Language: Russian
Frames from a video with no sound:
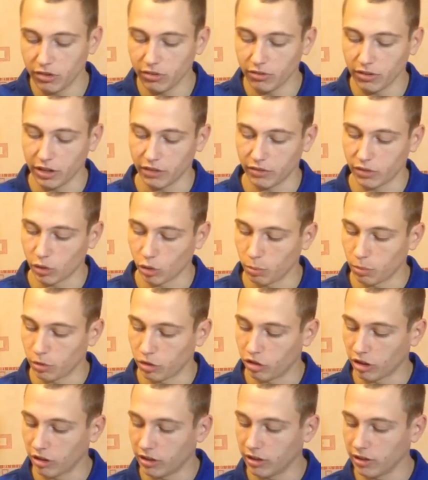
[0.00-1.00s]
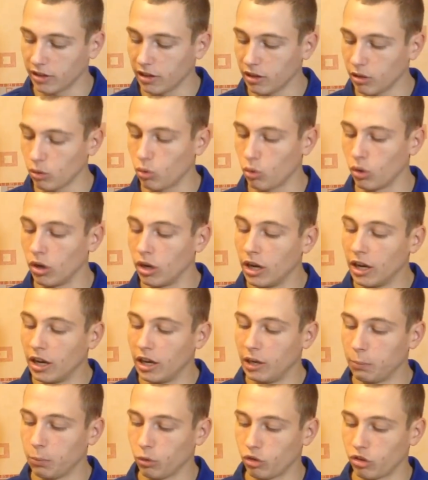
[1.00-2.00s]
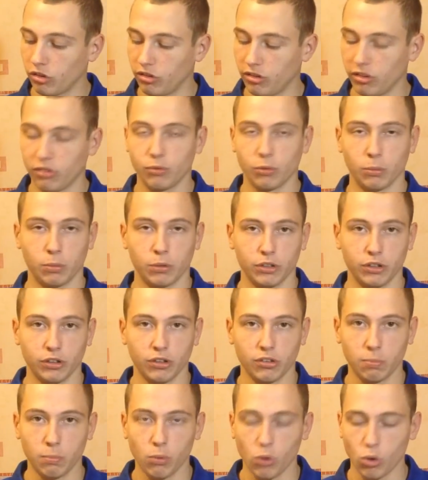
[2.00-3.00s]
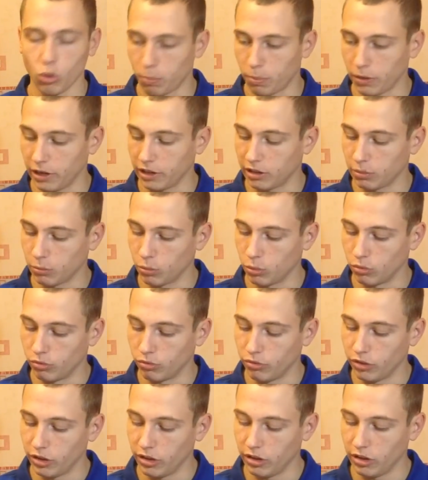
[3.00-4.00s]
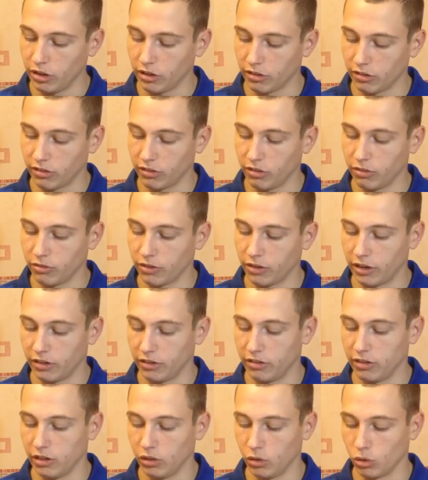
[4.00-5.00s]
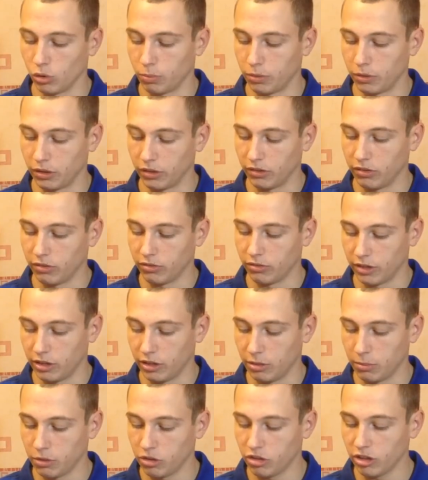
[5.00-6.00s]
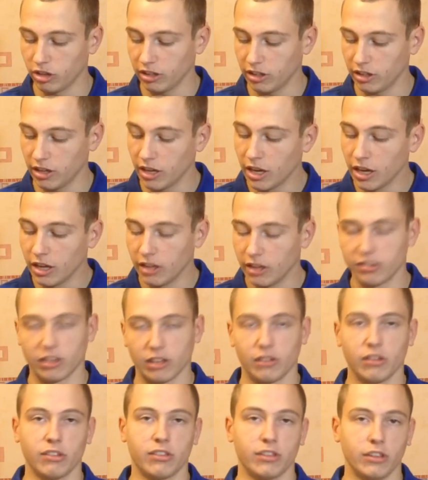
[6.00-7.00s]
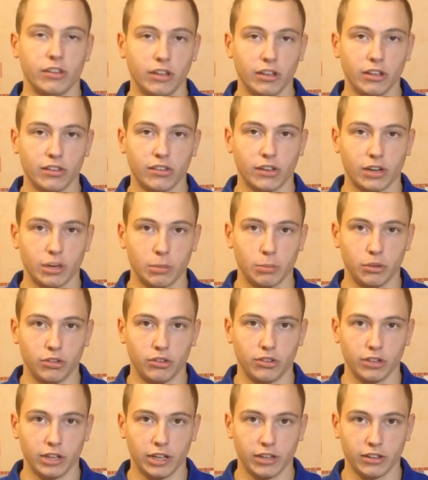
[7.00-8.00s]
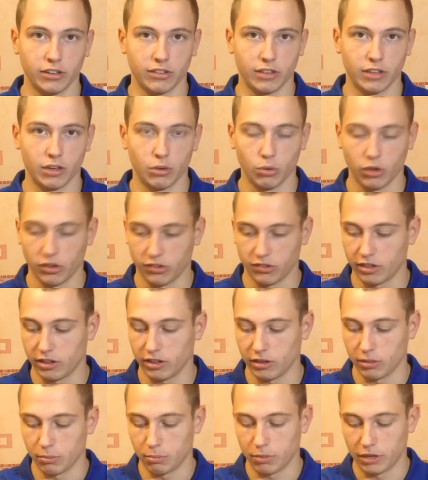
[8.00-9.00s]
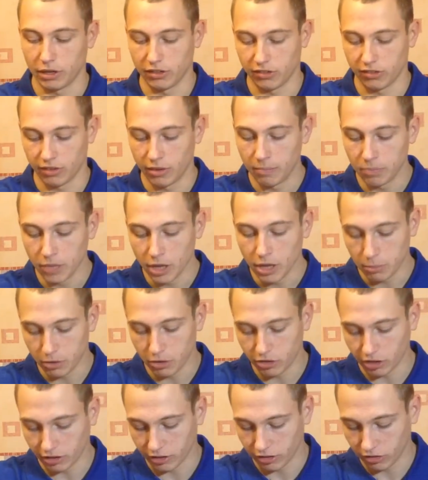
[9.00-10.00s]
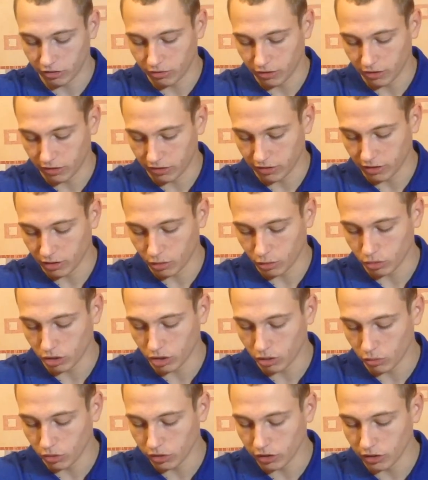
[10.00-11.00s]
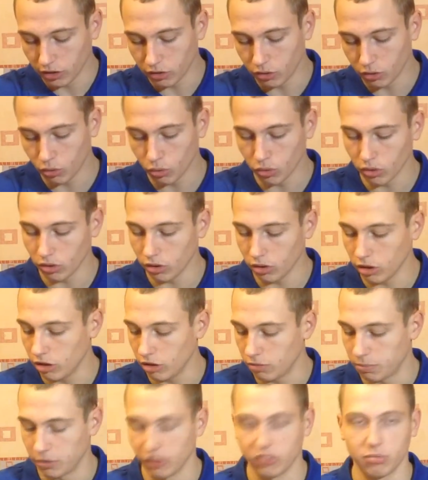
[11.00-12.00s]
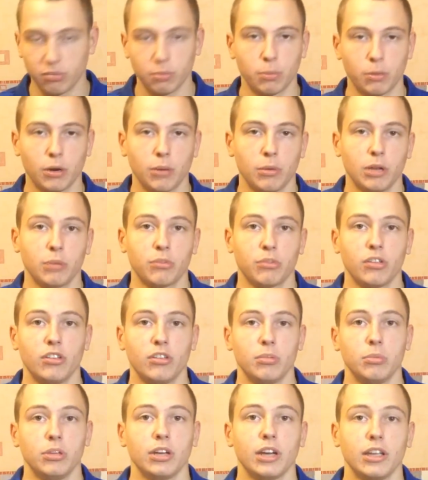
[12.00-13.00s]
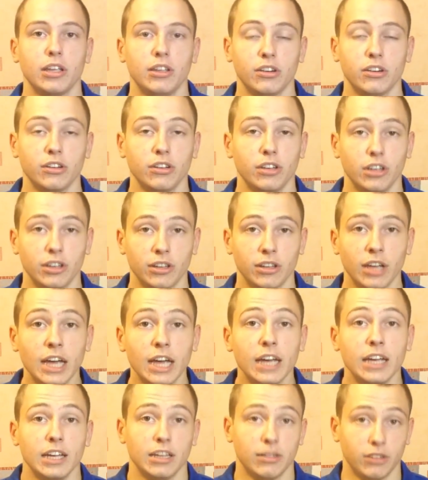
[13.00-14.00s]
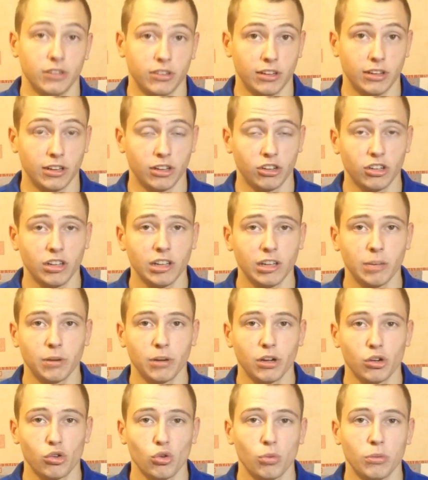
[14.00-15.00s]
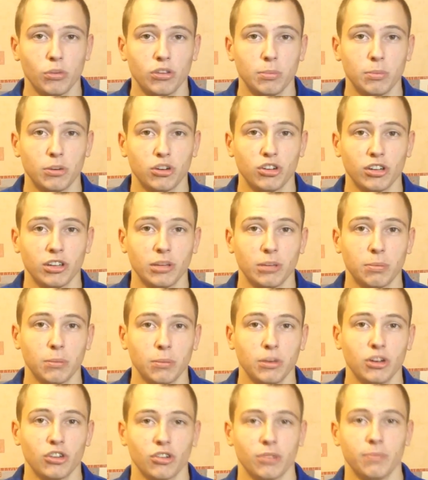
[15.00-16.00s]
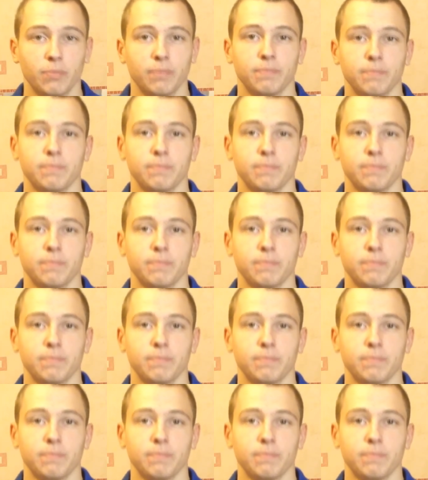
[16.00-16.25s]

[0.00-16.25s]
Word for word: надевания второй перчатки на руку, липучка здесь выполнена сбоку, поэтому вы не задеваете ее при надевании перчатки и, соответственно, не царапаете латекс на указательном пальце. Перчатка надевается на руку довольно легко и, в принципе, проблем с этим никаких нет. И давайте для начала я покажу вам эти перчатки поближе.